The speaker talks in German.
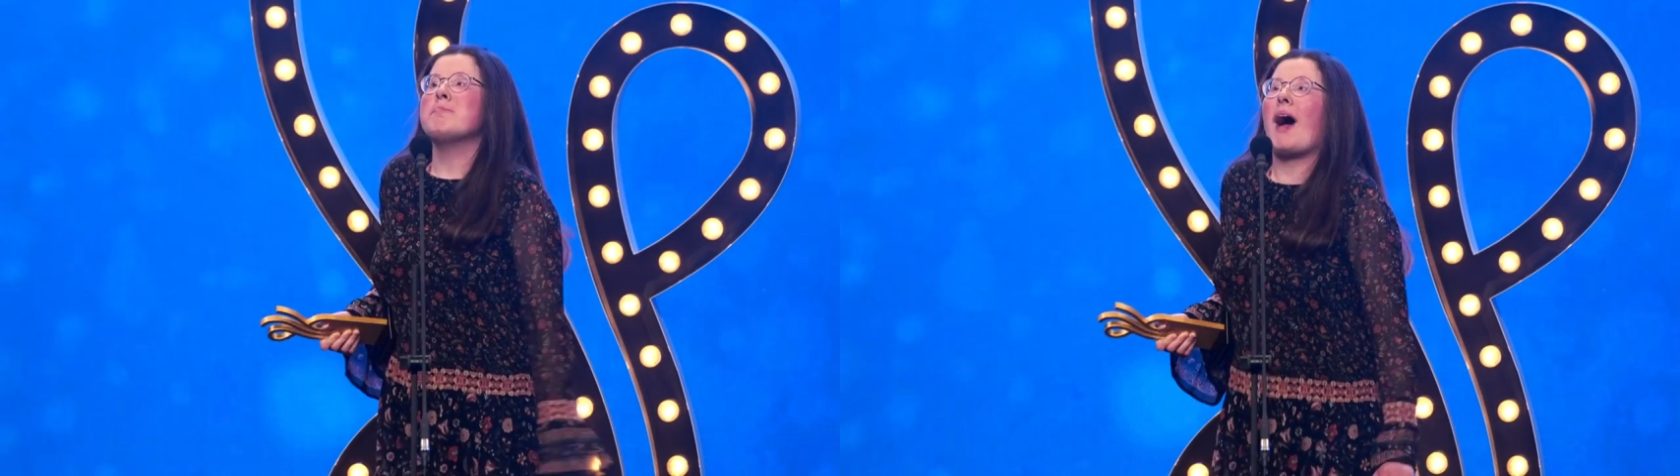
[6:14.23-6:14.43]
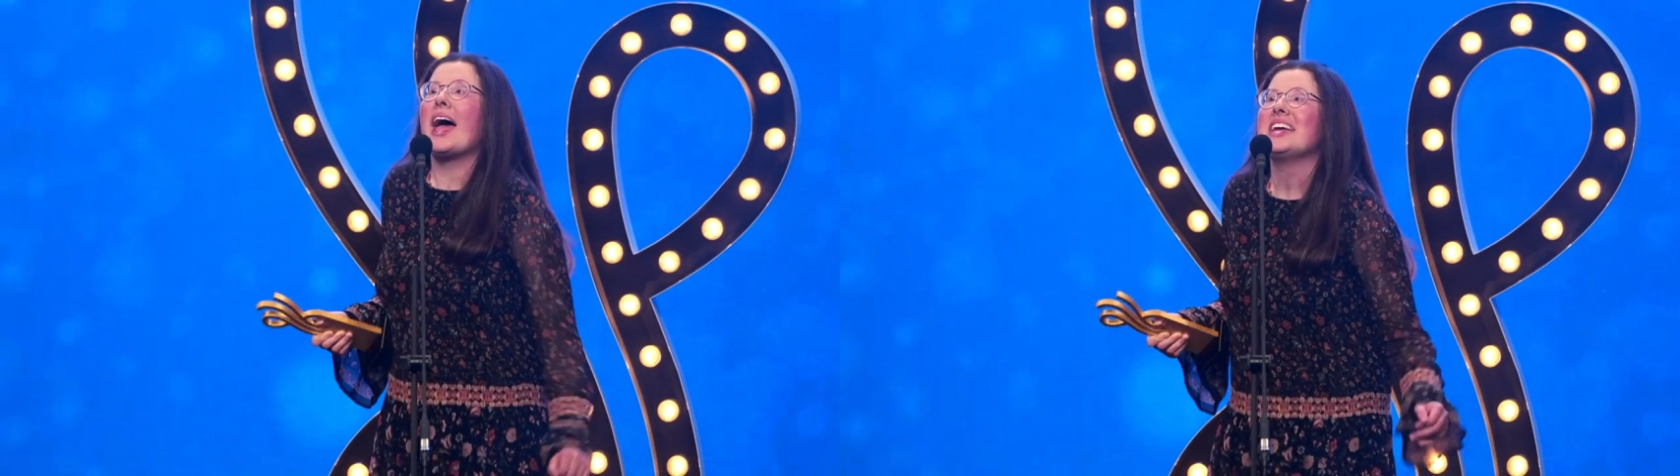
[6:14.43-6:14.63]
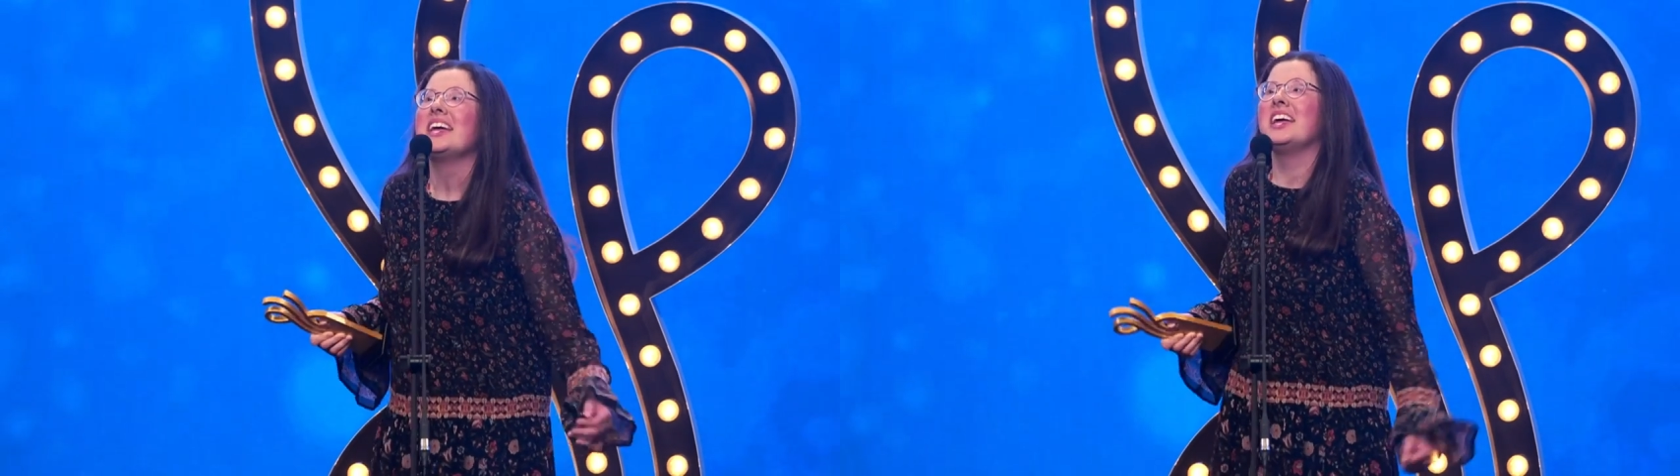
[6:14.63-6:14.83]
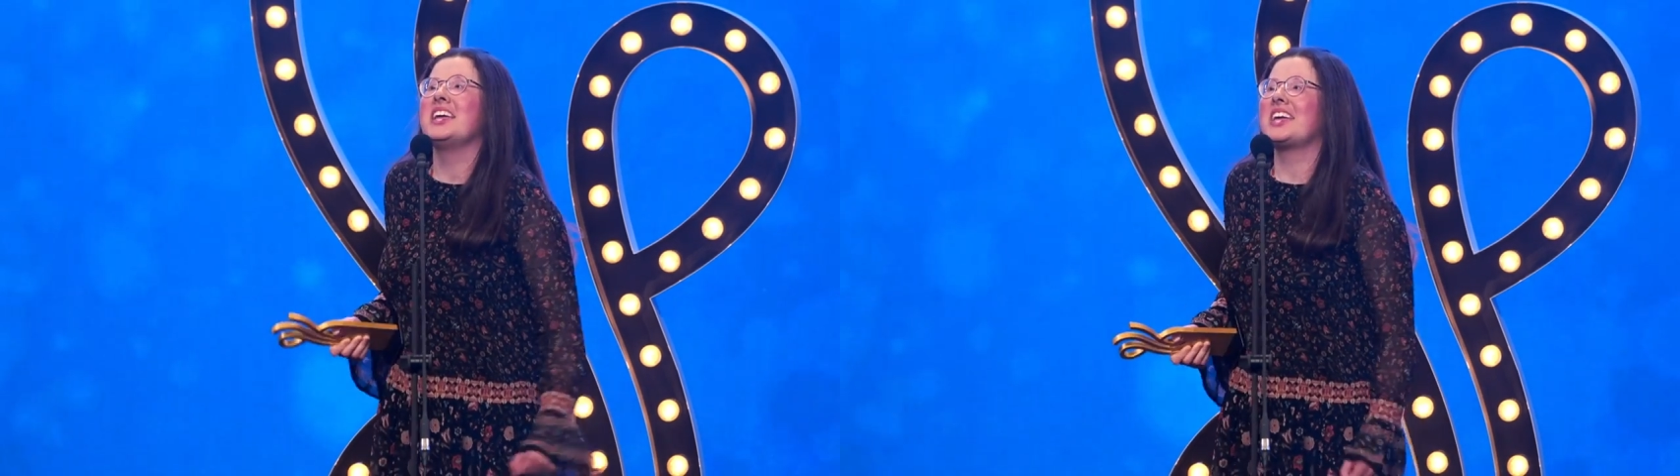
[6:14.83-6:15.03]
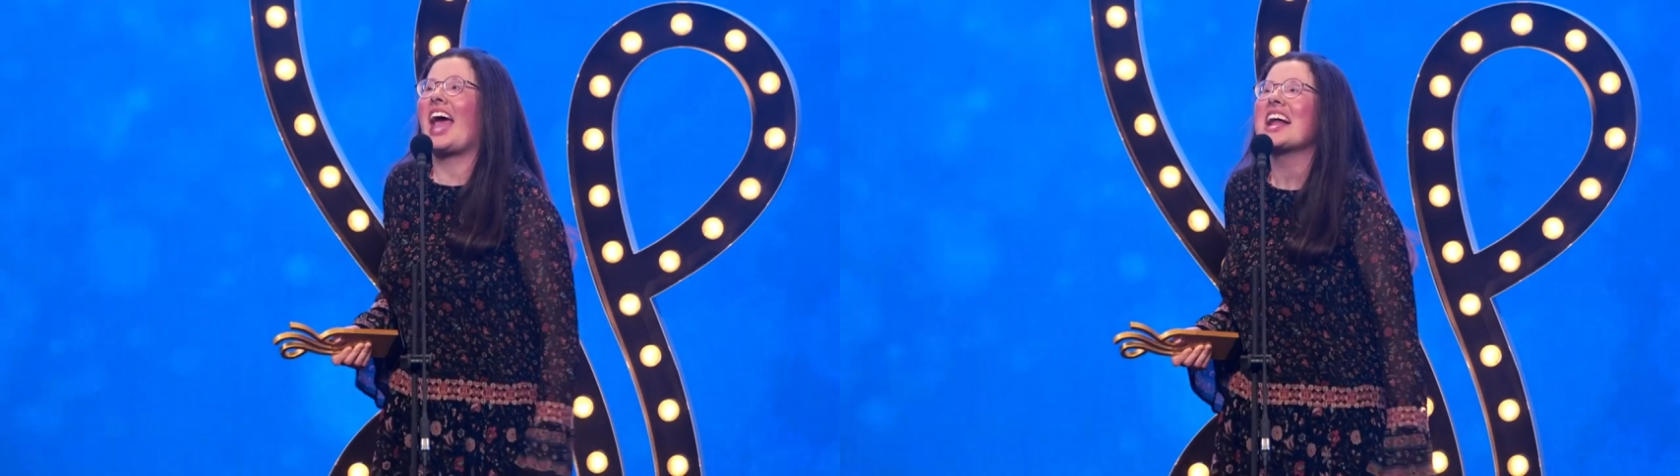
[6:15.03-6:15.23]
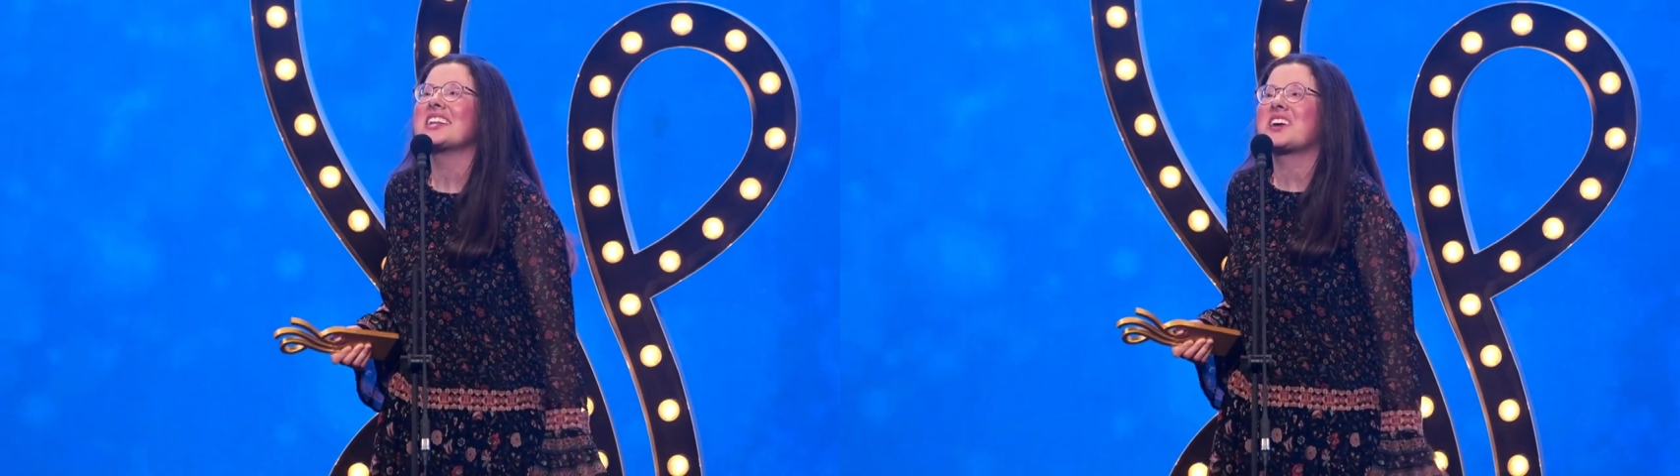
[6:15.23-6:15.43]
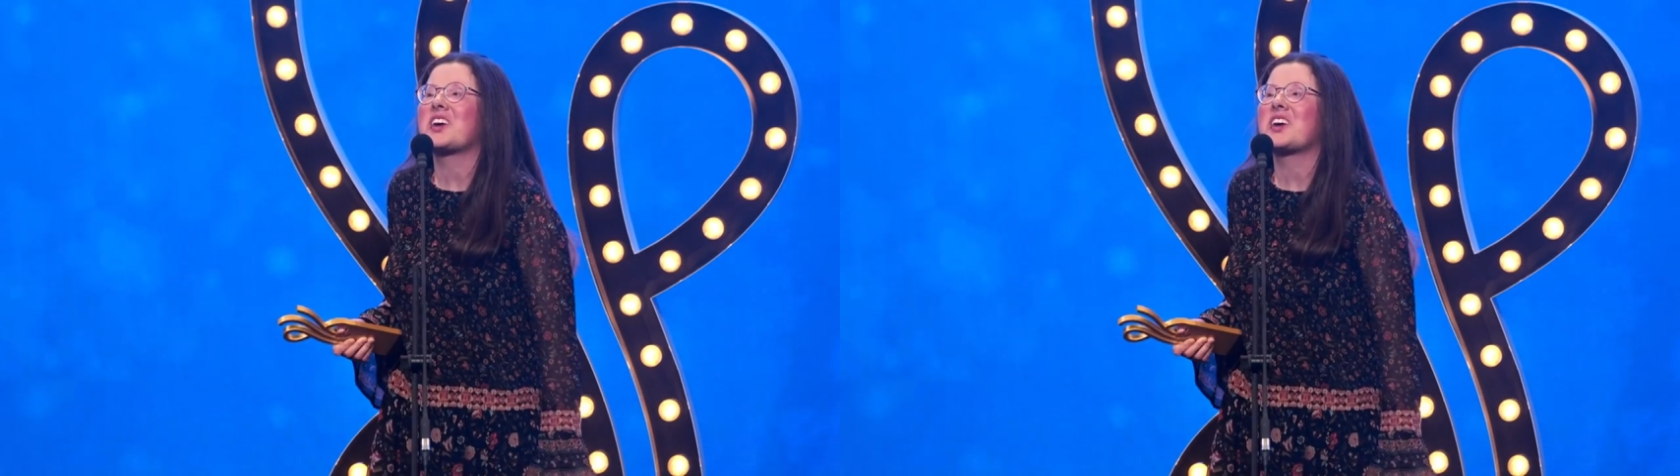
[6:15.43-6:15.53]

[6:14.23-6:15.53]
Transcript: bei Jan